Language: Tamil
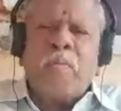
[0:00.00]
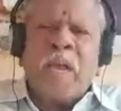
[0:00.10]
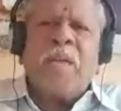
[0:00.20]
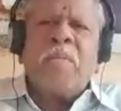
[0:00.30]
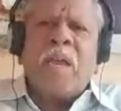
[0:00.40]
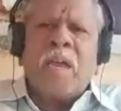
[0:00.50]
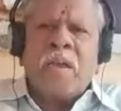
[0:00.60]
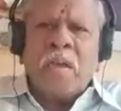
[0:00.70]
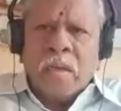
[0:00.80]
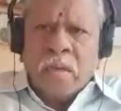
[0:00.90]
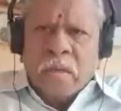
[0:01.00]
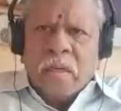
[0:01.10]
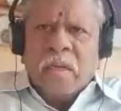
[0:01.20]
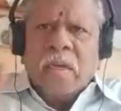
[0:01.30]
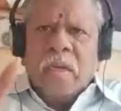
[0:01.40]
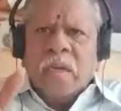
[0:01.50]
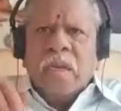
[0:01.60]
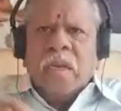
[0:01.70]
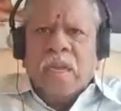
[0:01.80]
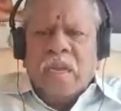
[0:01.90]
உண்மை மே
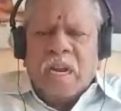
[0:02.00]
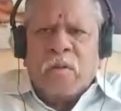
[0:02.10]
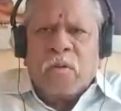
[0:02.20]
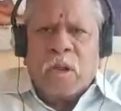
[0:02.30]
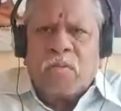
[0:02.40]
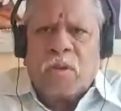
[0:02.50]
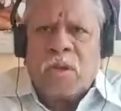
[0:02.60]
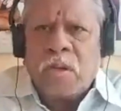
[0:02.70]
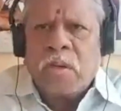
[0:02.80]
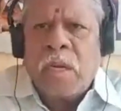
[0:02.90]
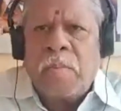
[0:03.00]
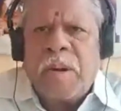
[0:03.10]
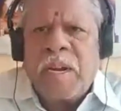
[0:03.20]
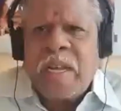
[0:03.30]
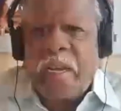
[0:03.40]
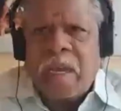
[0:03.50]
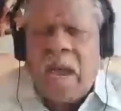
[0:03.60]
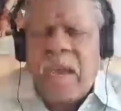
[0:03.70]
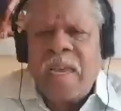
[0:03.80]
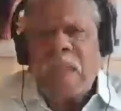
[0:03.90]
இறை உணர்வு இப்படி
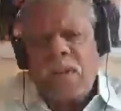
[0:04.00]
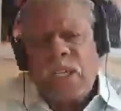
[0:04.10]
ஐந்து